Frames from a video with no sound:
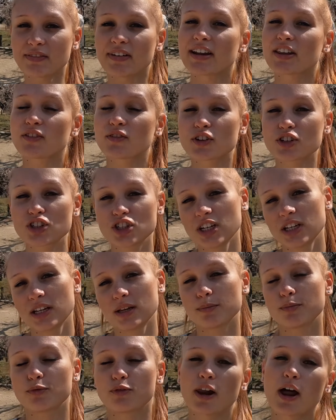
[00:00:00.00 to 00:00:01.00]
weil es
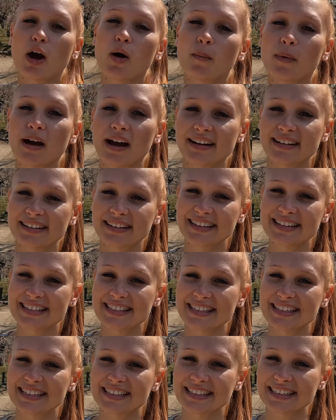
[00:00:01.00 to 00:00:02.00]
verschiedene Pflaumenarten hier
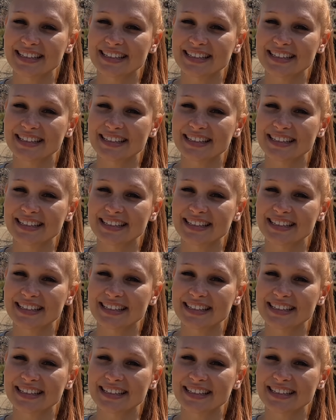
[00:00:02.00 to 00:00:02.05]
sind.